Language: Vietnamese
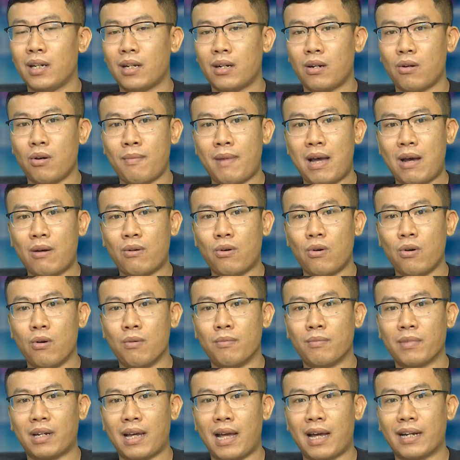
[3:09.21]
nó bao
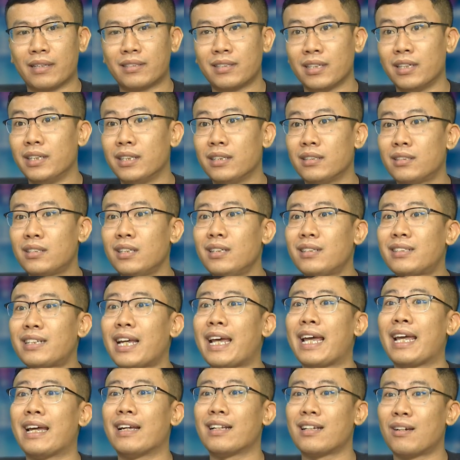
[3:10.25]
gồm cả sới sức
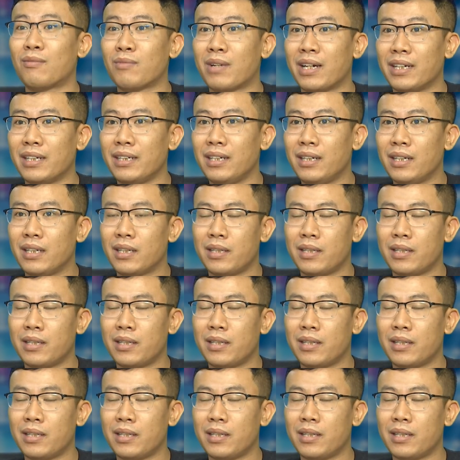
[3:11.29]
trẻ ở trong đấy